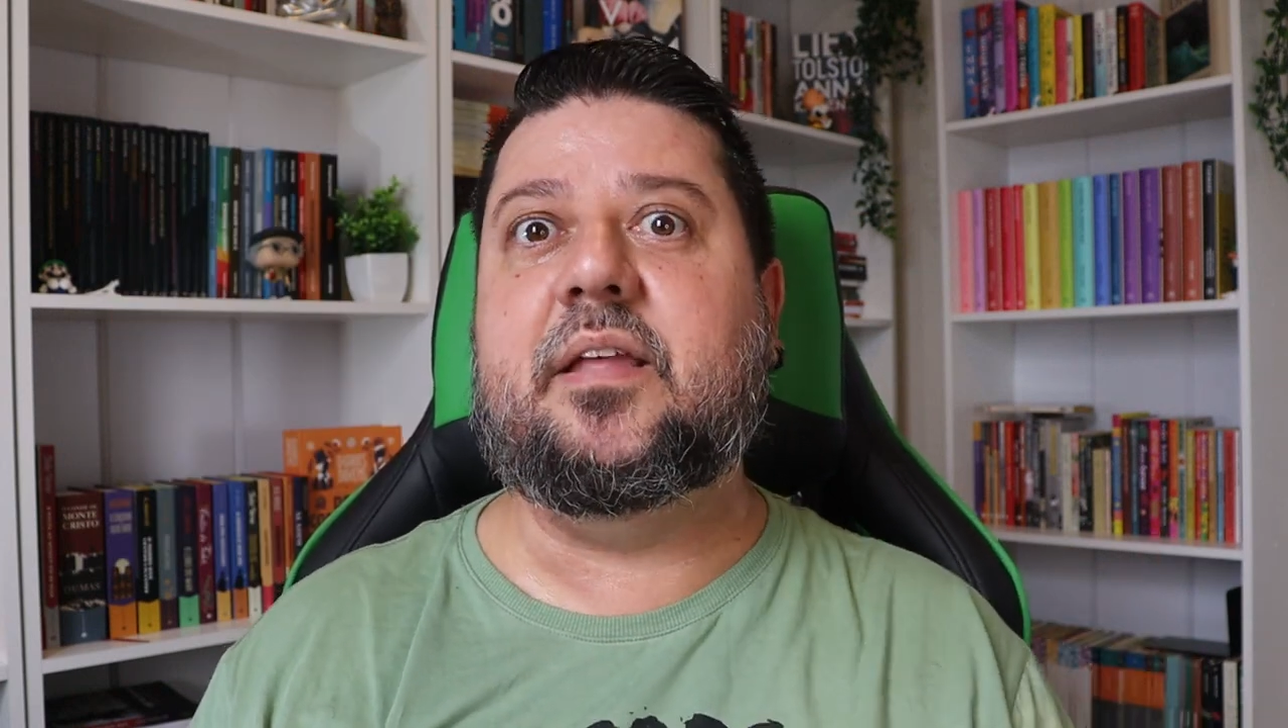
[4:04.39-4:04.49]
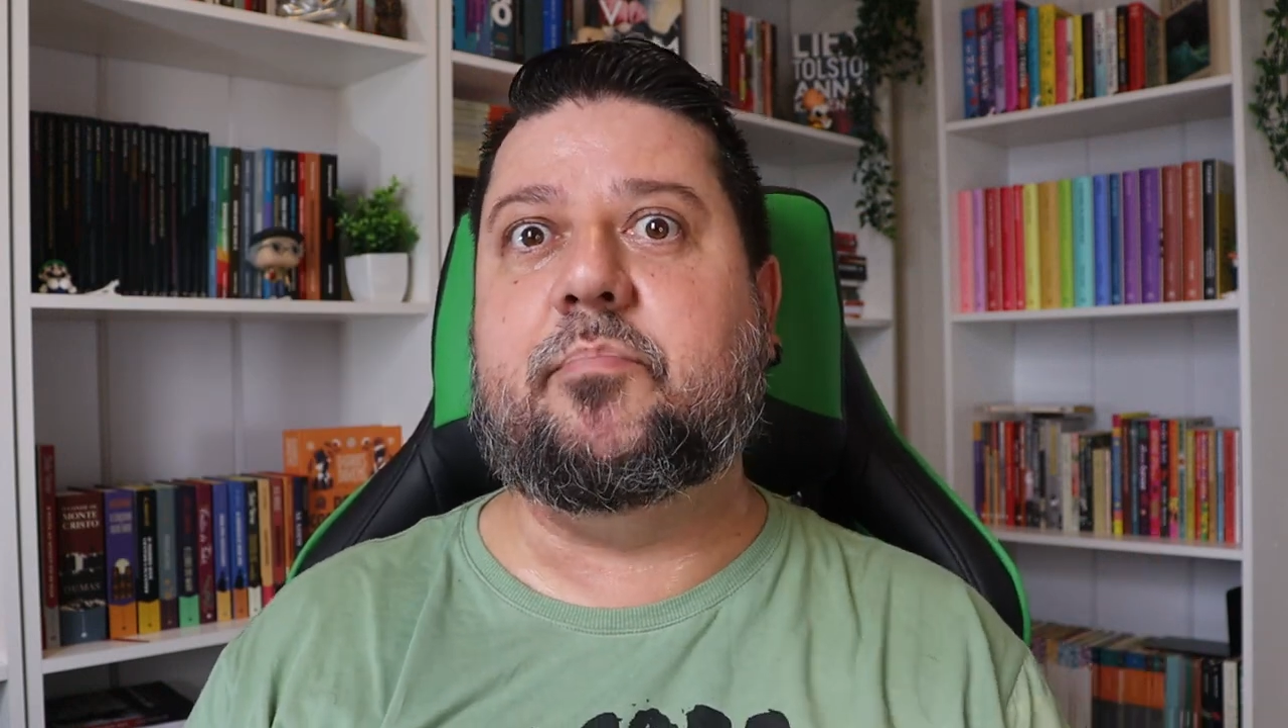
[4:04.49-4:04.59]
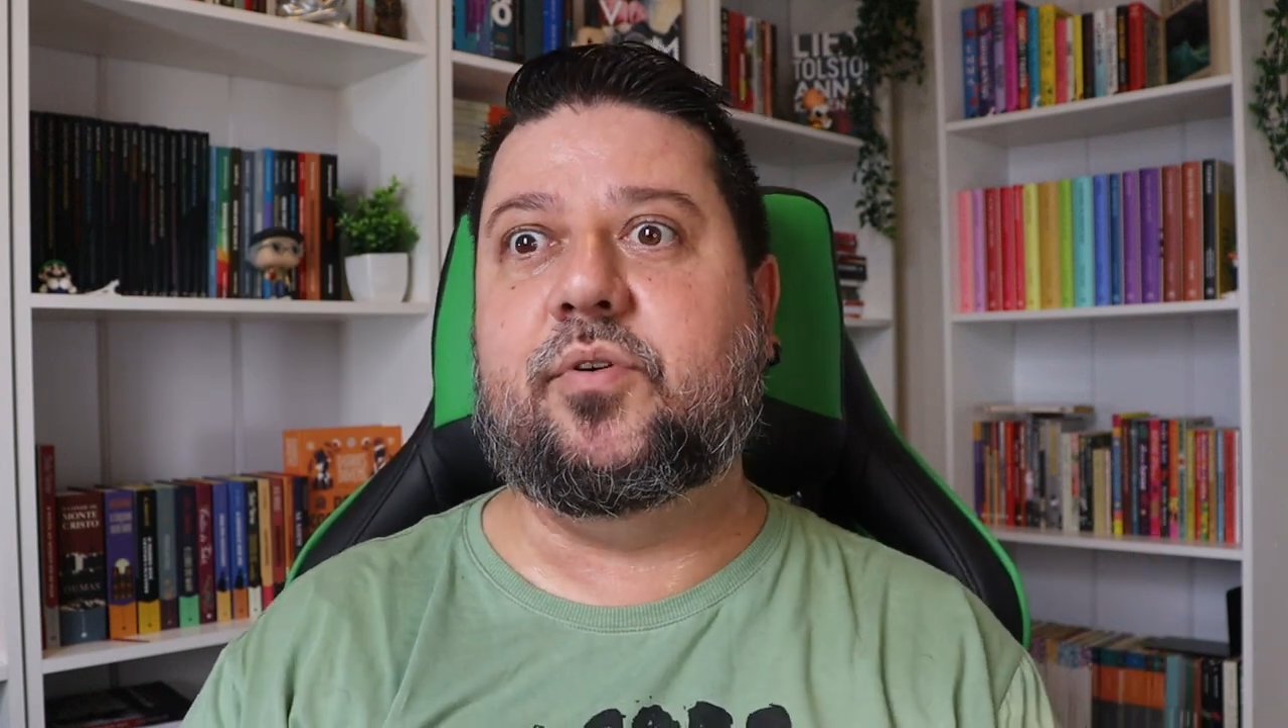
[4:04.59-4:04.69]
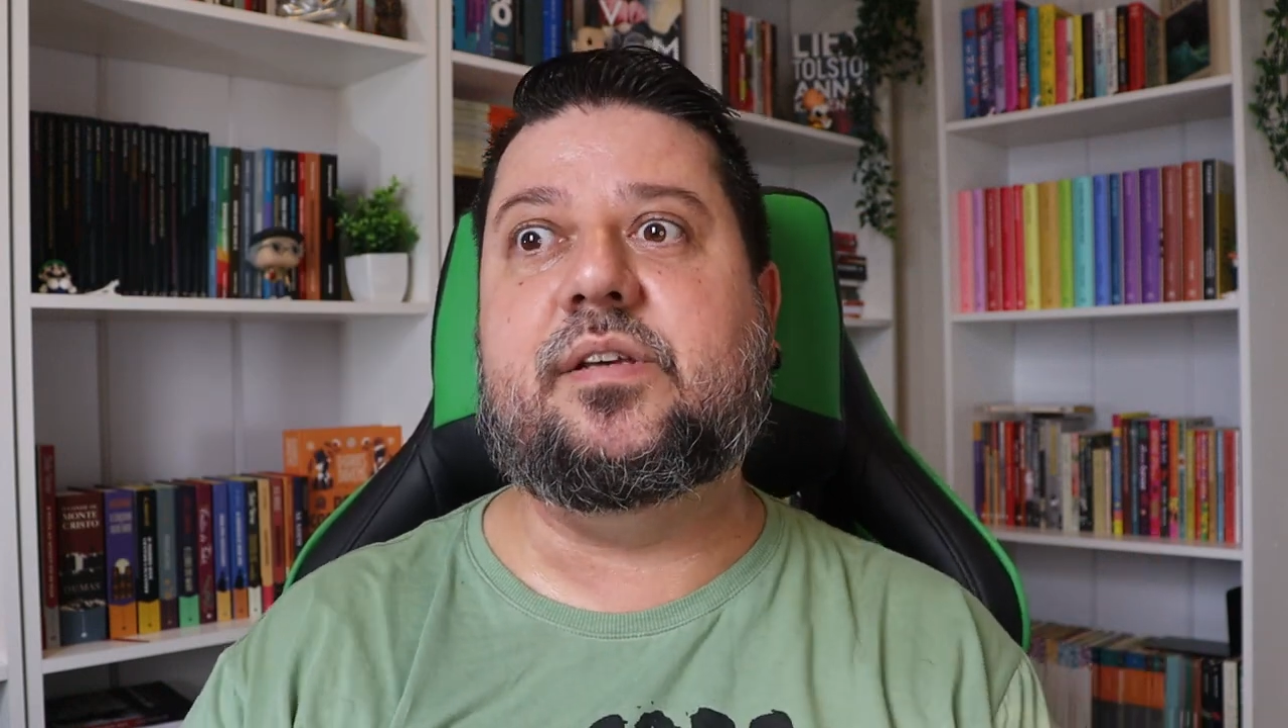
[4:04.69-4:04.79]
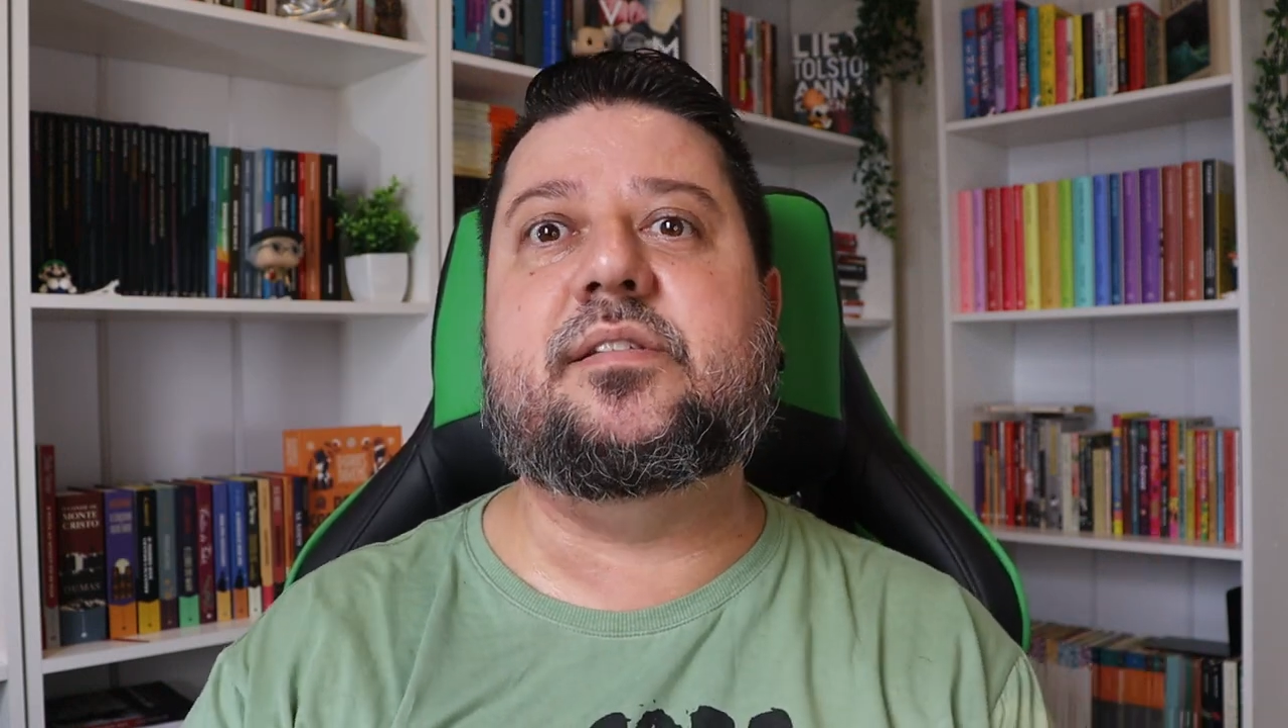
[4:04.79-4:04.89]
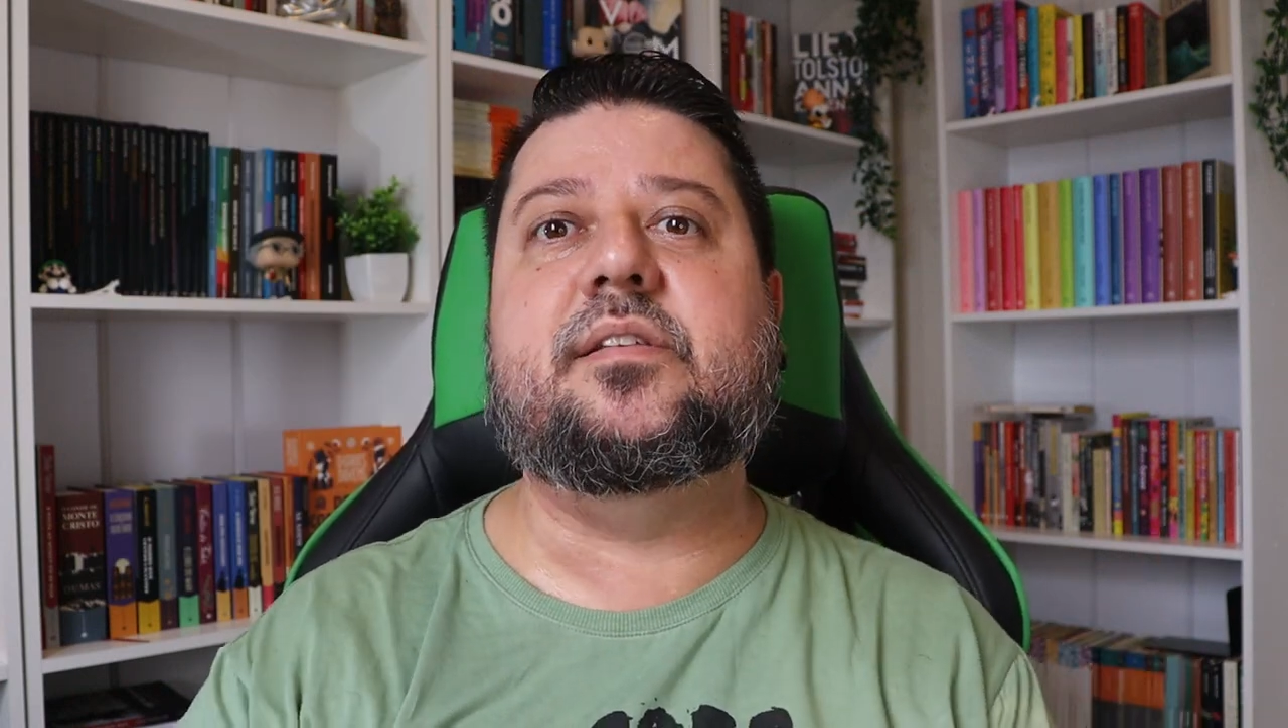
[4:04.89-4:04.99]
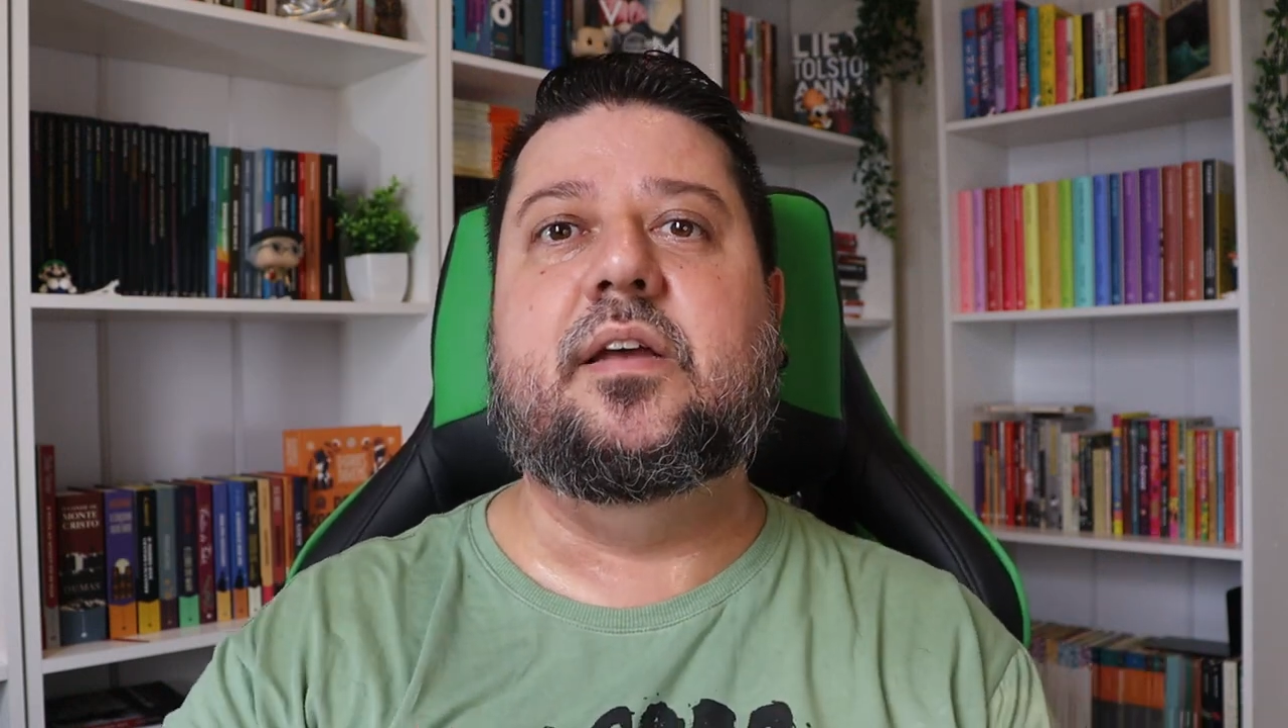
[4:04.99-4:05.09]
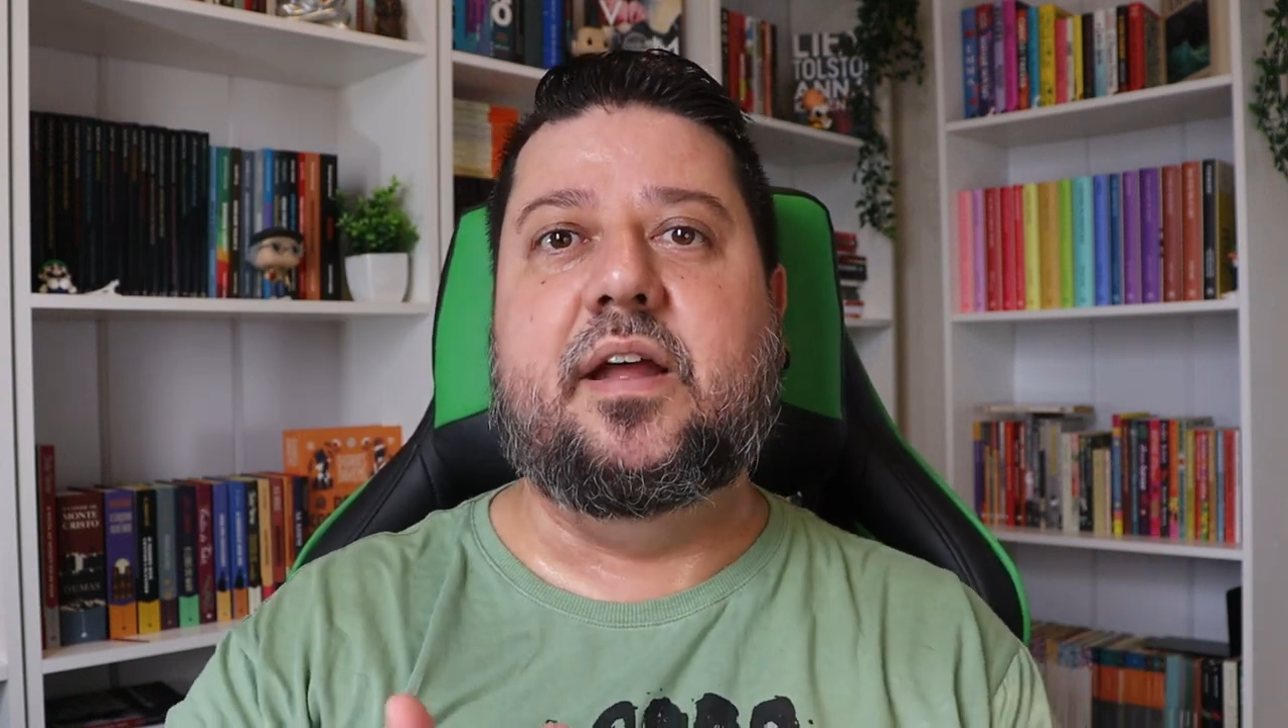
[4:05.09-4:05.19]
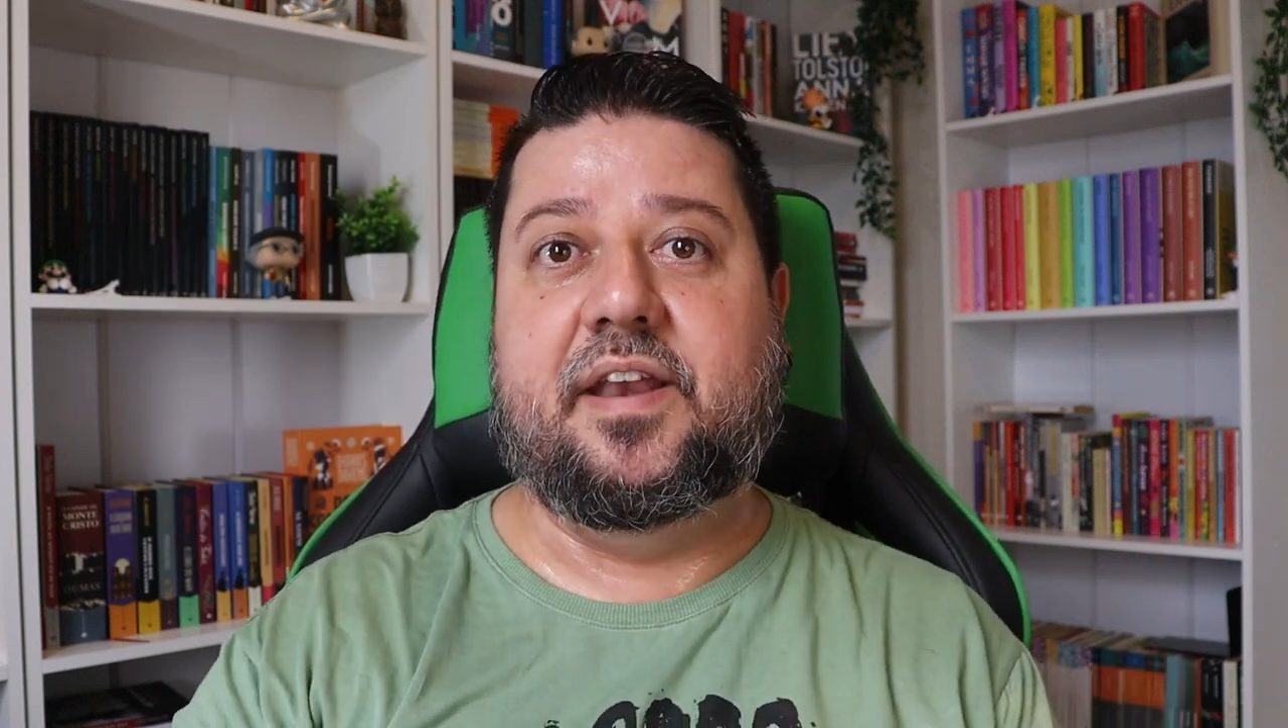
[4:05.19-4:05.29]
depois